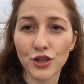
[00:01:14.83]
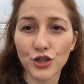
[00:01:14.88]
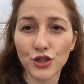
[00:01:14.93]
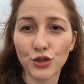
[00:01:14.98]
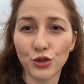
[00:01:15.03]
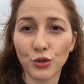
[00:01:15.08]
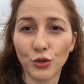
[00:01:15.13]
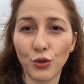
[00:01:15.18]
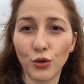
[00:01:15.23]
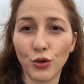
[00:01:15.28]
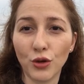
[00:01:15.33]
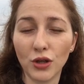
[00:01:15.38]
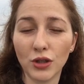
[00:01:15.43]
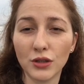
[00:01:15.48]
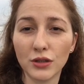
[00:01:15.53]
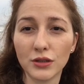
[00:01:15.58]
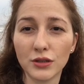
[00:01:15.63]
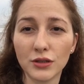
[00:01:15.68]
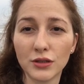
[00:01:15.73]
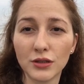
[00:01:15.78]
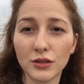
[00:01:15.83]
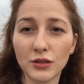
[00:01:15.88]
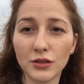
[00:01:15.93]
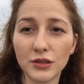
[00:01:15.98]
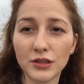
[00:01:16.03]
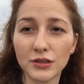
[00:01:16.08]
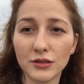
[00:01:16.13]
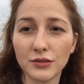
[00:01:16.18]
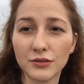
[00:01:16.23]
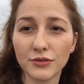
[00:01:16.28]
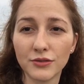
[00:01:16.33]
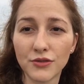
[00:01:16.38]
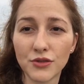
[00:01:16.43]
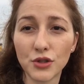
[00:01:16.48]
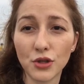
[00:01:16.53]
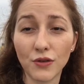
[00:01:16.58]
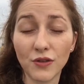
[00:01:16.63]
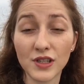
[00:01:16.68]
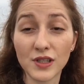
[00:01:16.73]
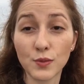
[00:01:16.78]
что
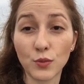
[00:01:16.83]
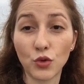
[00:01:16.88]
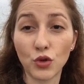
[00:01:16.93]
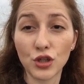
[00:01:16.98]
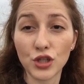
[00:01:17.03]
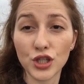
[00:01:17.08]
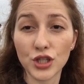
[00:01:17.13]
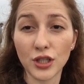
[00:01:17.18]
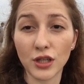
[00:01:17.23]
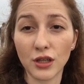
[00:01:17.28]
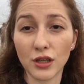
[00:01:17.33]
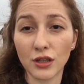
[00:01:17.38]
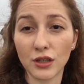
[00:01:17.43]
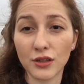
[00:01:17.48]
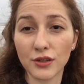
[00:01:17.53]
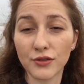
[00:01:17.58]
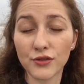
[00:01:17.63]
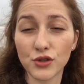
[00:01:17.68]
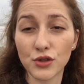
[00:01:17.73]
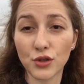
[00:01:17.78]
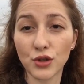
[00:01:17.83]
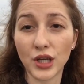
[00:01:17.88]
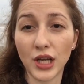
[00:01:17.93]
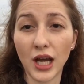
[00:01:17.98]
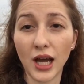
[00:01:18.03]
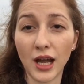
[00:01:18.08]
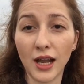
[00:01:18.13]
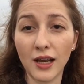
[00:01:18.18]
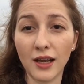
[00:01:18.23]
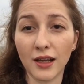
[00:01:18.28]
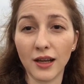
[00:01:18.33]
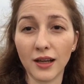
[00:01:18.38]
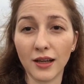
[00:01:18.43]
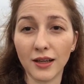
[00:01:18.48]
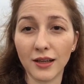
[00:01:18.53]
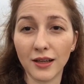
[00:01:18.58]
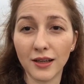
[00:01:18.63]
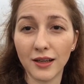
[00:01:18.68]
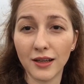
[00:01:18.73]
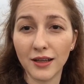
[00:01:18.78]
все возможно, все реально,
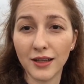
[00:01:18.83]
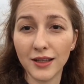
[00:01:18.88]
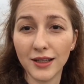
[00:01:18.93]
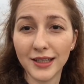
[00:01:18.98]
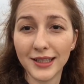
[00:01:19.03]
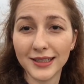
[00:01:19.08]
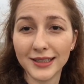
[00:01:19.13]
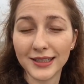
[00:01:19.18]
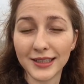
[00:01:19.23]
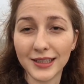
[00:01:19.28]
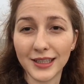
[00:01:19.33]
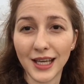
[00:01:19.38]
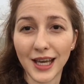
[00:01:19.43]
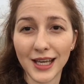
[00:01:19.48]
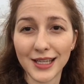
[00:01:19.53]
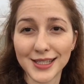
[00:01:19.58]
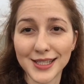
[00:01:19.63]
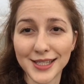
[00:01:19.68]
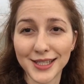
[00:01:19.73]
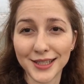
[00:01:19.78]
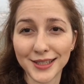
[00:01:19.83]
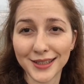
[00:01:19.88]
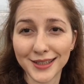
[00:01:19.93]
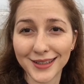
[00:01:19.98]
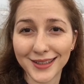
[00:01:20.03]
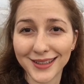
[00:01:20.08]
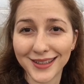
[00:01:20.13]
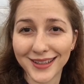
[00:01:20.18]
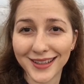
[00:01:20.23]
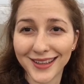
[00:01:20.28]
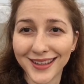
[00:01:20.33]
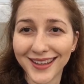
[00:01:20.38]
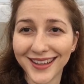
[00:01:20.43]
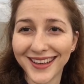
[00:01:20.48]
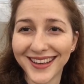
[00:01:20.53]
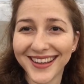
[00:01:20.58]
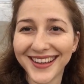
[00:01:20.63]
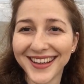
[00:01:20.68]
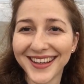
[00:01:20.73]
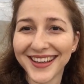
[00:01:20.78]
ты не один,
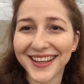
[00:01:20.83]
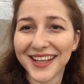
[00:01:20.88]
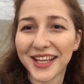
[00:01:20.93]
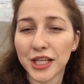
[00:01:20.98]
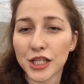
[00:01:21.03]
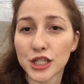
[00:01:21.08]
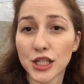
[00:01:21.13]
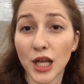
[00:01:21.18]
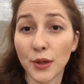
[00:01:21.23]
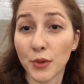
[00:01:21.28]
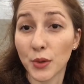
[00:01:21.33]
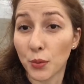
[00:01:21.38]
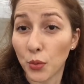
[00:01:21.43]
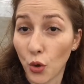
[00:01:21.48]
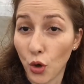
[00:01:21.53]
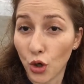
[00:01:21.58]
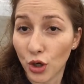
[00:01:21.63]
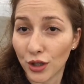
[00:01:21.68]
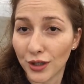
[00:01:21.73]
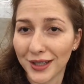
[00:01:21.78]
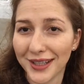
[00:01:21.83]
с нами Бог.